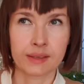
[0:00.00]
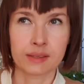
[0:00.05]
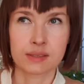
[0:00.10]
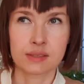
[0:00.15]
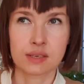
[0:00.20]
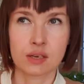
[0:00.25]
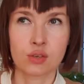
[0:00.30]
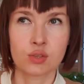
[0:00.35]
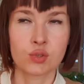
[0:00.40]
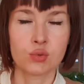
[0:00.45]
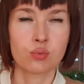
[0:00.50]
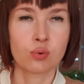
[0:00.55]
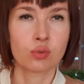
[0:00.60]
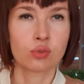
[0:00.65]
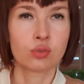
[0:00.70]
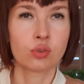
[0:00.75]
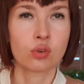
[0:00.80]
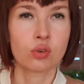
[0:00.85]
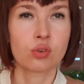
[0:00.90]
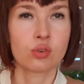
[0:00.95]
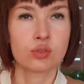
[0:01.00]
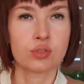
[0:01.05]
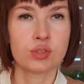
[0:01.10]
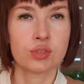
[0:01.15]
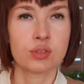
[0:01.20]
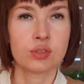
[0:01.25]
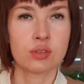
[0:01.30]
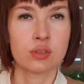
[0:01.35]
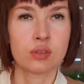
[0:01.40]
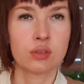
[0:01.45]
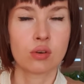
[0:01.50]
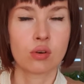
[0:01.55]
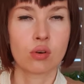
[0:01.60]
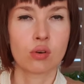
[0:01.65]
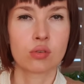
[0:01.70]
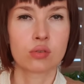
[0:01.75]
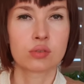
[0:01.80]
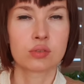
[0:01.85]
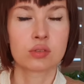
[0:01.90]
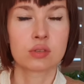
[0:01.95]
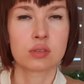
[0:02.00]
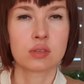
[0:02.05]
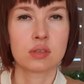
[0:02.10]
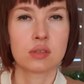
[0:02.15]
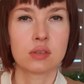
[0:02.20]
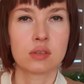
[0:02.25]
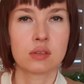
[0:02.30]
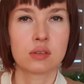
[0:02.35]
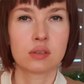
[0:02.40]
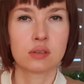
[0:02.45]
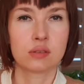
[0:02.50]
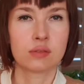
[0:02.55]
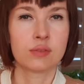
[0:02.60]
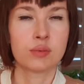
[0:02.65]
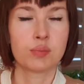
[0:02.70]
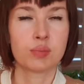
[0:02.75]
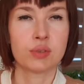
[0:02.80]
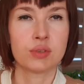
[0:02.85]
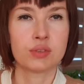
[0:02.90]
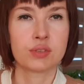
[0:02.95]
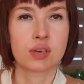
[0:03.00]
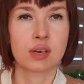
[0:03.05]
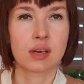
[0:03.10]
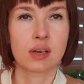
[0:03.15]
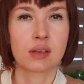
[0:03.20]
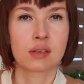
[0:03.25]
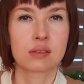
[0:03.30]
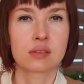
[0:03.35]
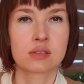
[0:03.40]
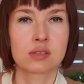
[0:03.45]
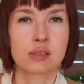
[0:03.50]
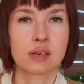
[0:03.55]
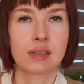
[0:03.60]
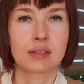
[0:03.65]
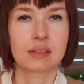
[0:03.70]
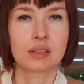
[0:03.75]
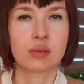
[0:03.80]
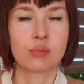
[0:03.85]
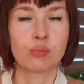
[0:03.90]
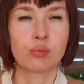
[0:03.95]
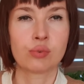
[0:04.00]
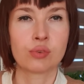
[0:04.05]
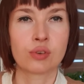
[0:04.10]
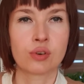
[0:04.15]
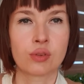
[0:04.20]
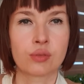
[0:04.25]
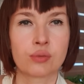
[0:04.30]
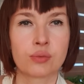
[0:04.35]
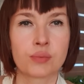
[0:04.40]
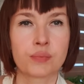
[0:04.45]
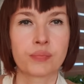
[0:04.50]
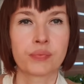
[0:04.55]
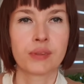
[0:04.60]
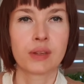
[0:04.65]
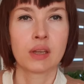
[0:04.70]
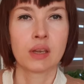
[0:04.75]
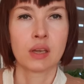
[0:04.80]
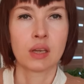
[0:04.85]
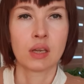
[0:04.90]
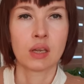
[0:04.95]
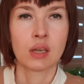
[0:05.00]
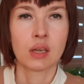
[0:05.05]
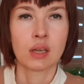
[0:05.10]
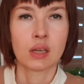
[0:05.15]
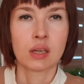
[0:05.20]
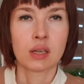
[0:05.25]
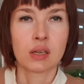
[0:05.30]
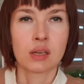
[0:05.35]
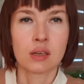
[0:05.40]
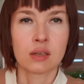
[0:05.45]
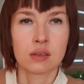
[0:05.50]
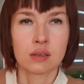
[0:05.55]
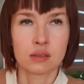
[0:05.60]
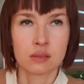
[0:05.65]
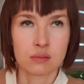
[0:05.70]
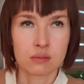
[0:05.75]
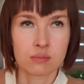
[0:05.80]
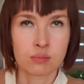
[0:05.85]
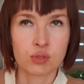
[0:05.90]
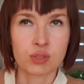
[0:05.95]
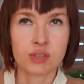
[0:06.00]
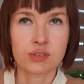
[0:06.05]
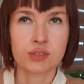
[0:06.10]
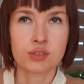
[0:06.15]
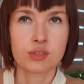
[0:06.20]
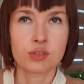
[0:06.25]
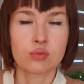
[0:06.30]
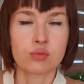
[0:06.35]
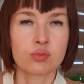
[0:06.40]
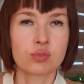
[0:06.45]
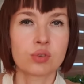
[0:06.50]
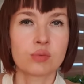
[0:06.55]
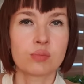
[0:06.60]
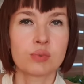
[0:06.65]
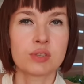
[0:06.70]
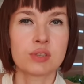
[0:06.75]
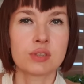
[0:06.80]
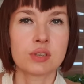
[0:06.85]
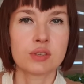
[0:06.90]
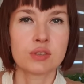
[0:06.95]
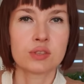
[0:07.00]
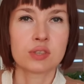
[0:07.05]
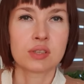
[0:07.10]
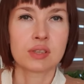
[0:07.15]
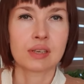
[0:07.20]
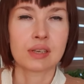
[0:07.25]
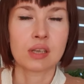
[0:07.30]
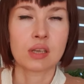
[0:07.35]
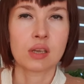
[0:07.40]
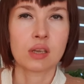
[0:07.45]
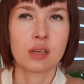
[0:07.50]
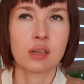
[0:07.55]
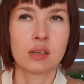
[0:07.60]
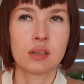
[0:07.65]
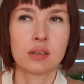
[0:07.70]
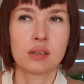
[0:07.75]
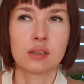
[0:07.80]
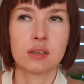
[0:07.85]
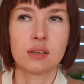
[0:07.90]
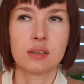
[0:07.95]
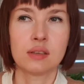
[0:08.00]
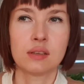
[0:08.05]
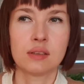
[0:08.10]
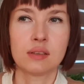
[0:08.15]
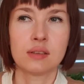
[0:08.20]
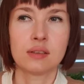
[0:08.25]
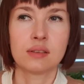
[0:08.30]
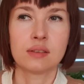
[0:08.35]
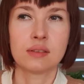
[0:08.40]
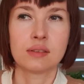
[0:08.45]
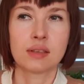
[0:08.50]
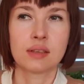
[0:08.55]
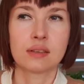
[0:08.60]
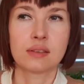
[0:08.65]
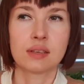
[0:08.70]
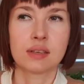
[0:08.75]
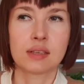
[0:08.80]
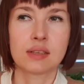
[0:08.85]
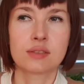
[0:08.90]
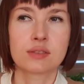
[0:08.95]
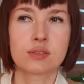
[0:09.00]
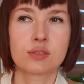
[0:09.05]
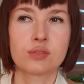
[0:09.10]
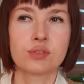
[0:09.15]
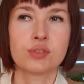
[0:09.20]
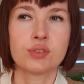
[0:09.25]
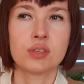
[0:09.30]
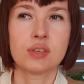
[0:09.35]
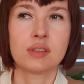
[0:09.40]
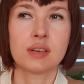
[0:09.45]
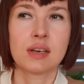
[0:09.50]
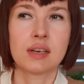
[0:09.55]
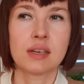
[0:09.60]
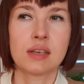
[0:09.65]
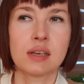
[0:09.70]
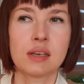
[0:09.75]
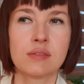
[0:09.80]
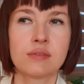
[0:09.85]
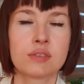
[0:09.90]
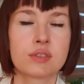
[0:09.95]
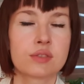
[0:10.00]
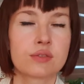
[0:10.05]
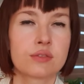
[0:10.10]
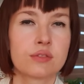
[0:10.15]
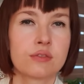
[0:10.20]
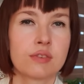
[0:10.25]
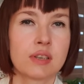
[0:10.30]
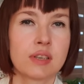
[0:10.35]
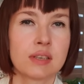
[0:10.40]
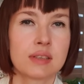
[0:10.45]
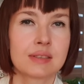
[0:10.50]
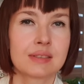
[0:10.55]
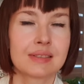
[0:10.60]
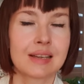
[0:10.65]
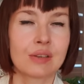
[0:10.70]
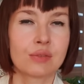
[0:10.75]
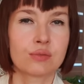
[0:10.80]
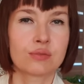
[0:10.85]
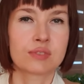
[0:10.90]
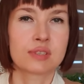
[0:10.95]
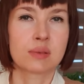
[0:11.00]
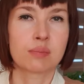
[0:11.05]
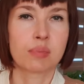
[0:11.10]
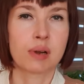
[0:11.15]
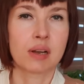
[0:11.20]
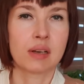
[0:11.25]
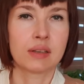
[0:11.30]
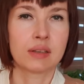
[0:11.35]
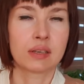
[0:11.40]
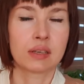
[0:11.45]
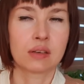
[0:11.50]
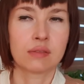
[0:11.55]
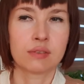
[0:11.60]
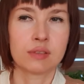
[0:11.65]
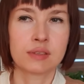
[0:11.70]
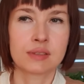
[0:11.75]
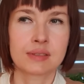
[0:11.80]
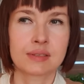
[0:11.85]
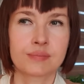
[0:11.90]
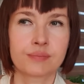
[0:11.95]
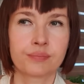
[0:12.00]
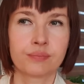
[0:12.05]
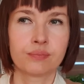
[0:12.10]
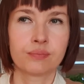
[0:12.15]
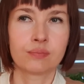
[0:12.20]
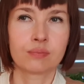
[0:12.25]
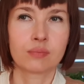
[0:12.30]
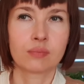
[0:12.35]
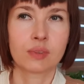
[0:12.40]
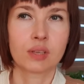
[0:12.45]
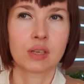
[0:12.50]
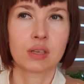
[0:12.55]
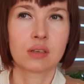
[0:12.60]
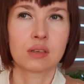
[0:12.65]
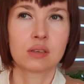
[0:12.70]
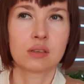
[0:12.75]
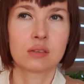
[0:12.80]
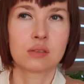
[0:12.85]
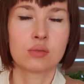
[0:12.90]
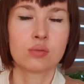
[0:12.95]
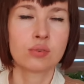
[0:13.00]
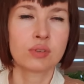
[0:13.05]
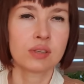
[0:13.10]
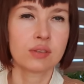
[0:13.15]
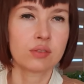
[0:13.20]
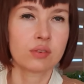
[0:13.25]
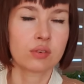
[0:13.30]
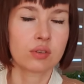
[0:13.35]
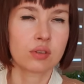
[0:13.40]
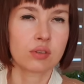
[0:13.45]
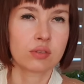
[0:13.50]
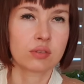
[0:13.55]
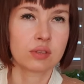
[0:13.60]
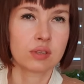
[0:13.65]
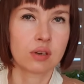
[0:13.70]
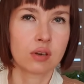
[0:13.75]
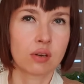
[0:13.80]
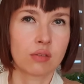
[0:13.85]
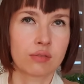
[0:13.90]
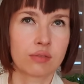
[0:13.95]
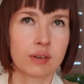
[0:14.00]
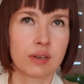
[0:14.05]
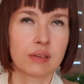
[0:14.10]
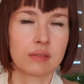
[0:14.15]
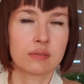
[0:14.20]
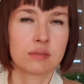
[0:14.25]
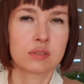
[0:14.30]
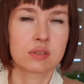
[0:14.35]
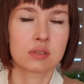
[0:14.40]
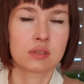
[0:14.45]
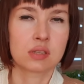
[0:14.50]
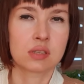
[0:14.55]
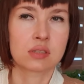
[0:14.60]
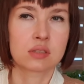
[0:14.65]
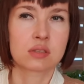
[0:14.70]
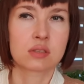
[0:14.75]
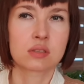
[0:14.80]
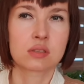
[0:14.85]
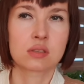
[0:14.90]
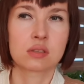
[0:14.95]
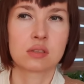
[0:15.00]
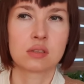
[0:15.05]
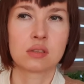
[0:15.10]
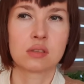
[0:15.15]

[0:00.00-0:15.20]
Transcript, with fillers: Y, zachodziło do godziny od y, wypicia szklanki bulionu. Możecie się już domyśleć, że takie, y, ta, takie coś nie daje wycofywania stanów zapalnych, a więc mm, górne drogi oddechowe, czy też